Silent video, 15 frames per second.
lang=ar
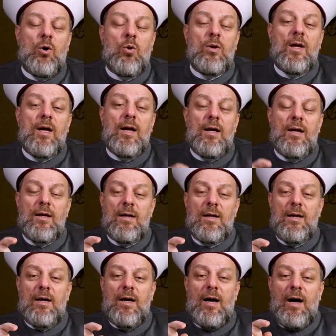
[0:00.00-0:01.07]
هنا
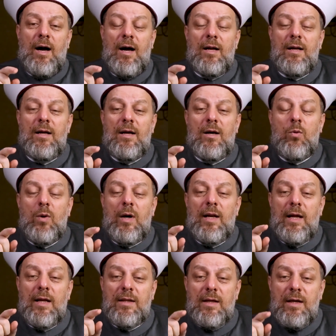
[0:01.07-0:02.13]
على
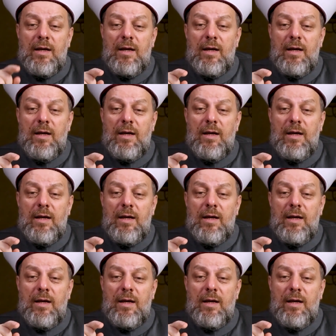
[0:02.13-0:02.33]
ولده